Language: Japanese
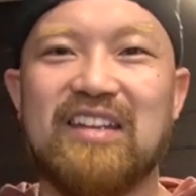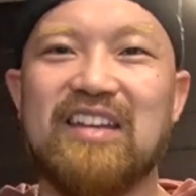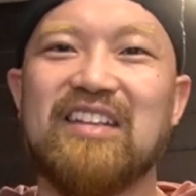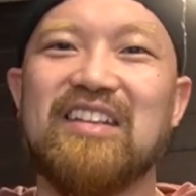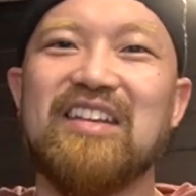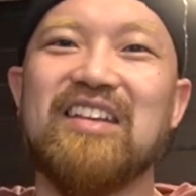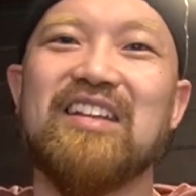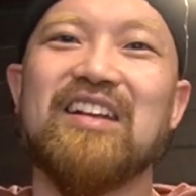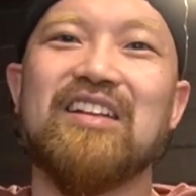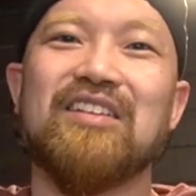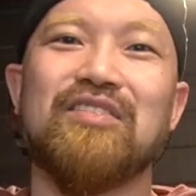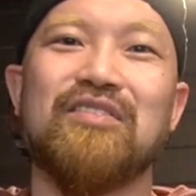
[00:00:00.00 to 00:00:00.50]
寝て
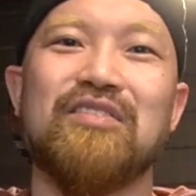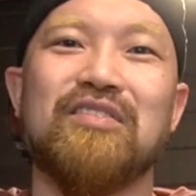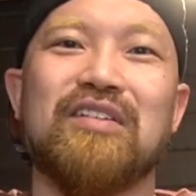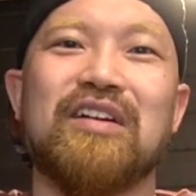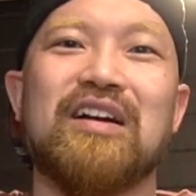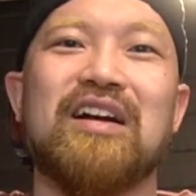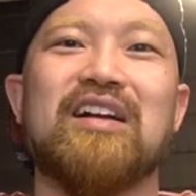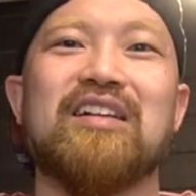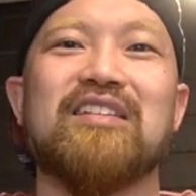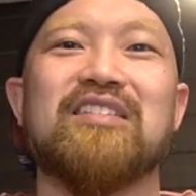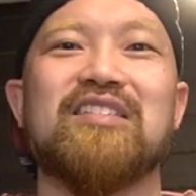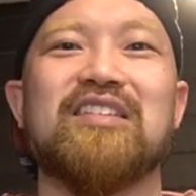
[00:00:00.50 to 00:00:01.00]
いたという
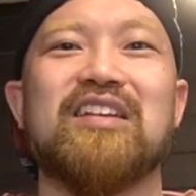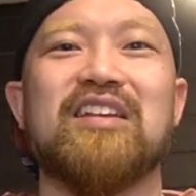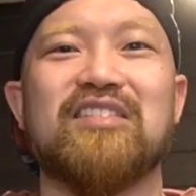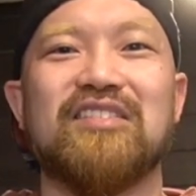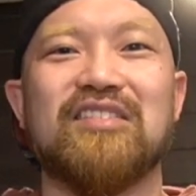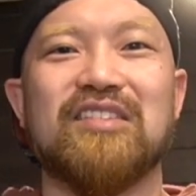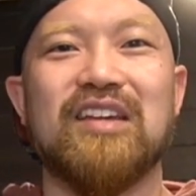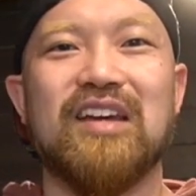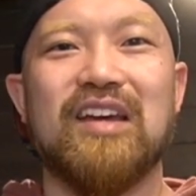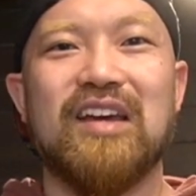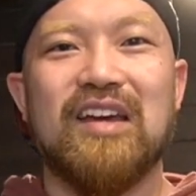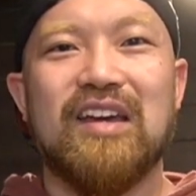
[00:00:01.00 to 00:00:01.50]
感じで
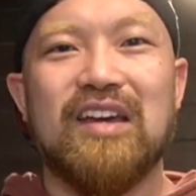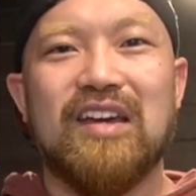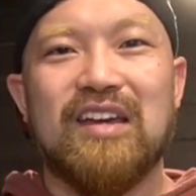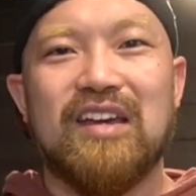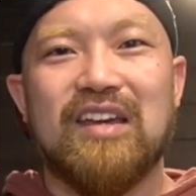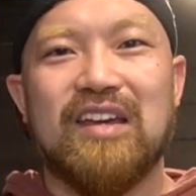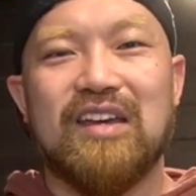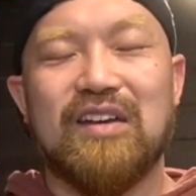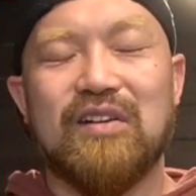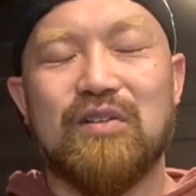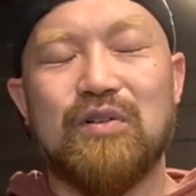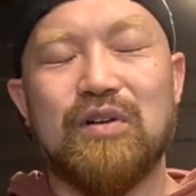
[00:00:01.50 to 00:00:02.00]
す。
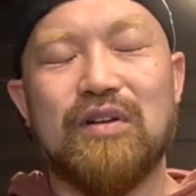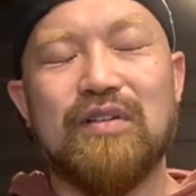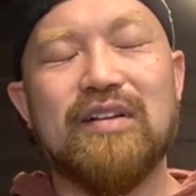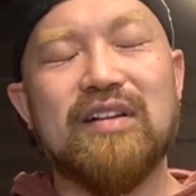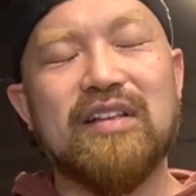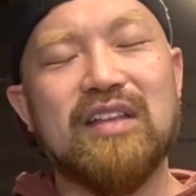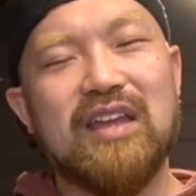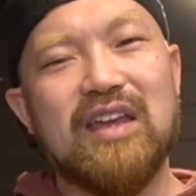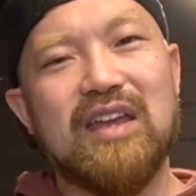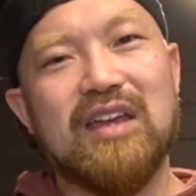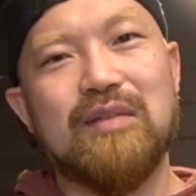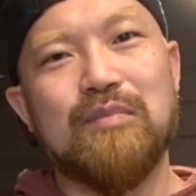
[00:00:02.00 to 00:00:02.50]
えこれは
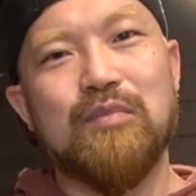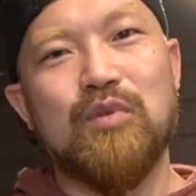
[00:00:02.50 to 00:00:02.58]
ね、